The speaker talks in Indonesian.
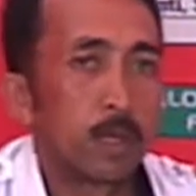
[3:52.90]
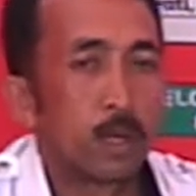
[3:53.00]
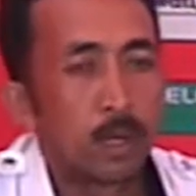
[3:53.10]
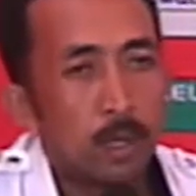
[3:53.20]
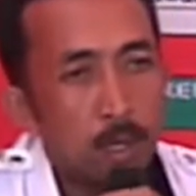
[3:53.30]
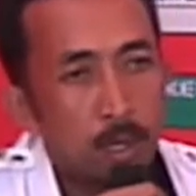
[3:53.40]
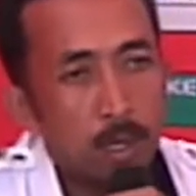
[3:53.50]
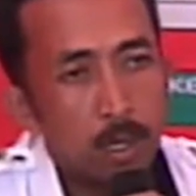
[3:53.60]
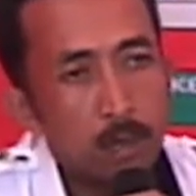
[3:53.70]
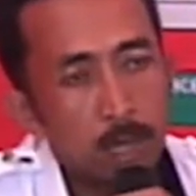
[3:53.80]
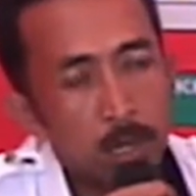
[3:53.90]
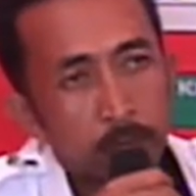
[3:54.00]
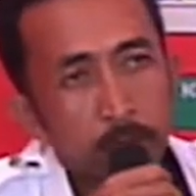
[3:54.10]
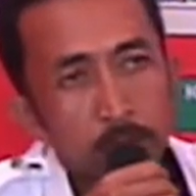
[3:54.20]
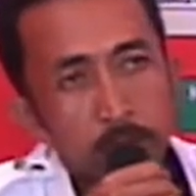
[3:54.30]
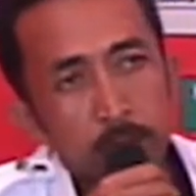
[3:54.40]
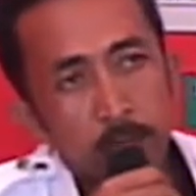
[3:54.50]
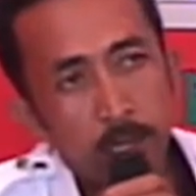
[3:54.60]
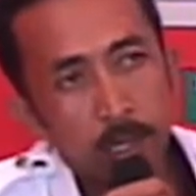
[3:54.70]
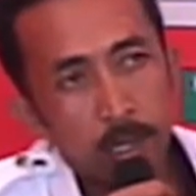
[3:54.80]
Pak? Uh, mayoritas
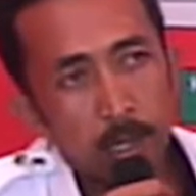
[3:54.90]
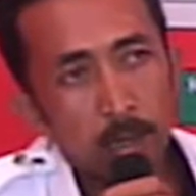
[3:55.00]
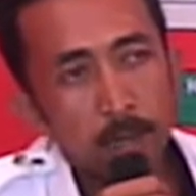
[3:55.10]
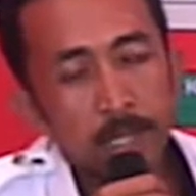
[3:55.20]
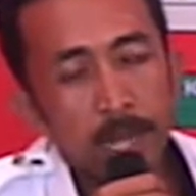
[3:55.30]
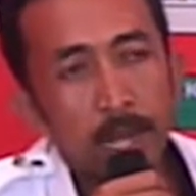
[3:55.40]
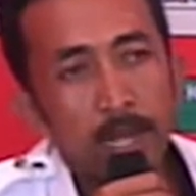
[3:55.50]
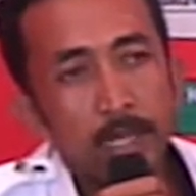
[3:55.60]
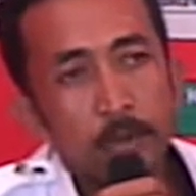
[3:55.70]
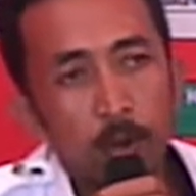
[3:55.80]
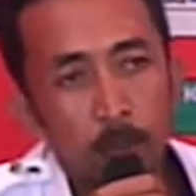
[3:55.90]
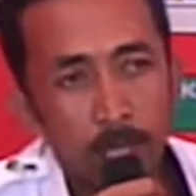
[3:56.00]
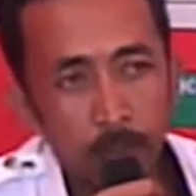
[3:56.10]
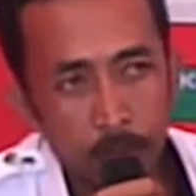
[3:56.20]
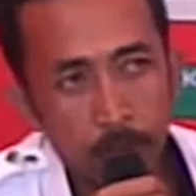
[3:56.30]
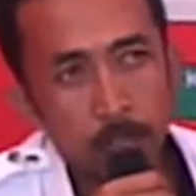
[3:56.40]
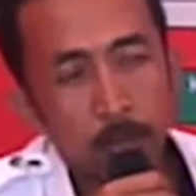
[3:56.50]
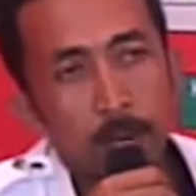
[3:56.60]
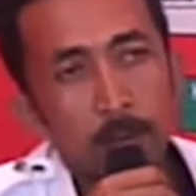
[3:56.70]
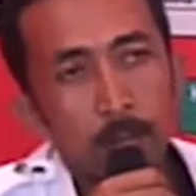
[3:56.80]
uh, masyarakat desa Turhambaji itu adalah
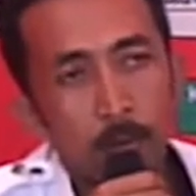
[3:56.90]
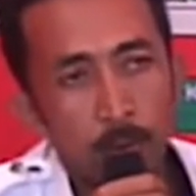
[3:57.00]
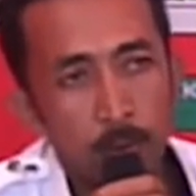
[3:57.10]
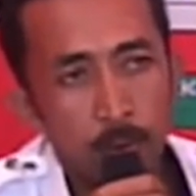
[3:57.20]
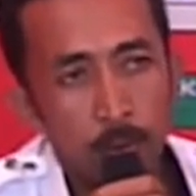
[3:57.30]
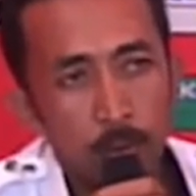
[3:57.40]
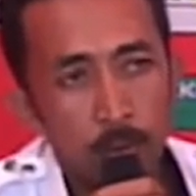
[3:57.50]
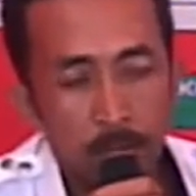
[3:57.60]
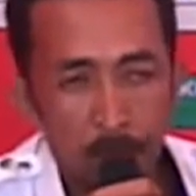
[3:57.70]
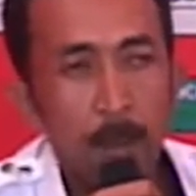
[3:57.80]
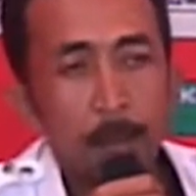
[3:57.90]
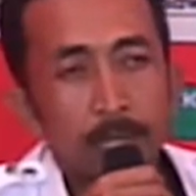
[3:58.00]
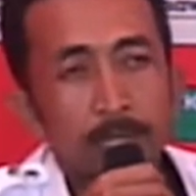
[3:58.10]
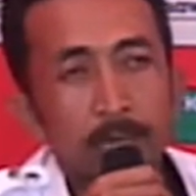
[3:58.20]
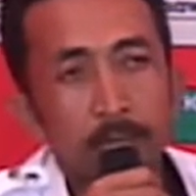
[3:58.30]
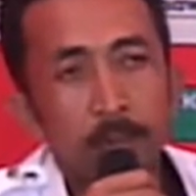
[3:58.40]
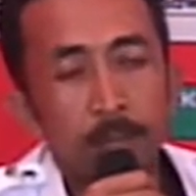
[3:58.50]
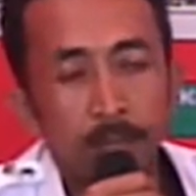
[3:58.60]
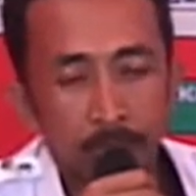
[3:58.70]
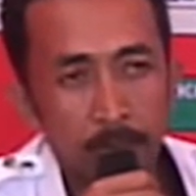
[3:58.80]
98% persen
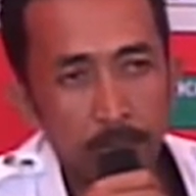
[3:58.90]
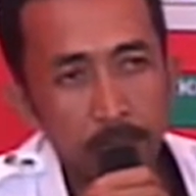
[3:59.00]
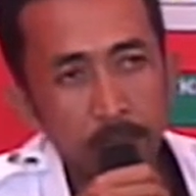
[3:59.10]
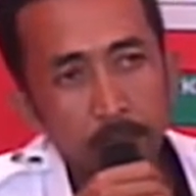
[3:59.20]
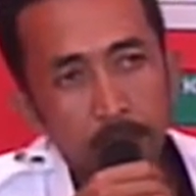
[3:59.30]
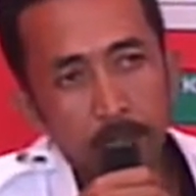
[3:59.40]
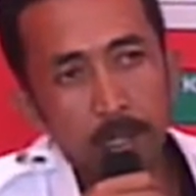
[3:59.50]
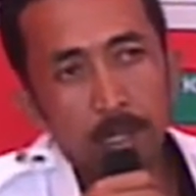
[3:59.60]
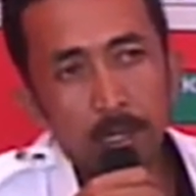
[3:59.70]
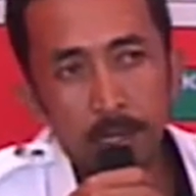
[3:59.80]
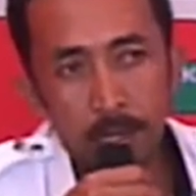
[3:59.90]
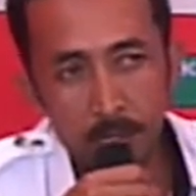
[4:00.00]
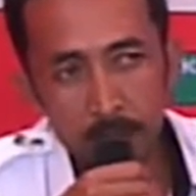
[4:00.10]
petani, uh,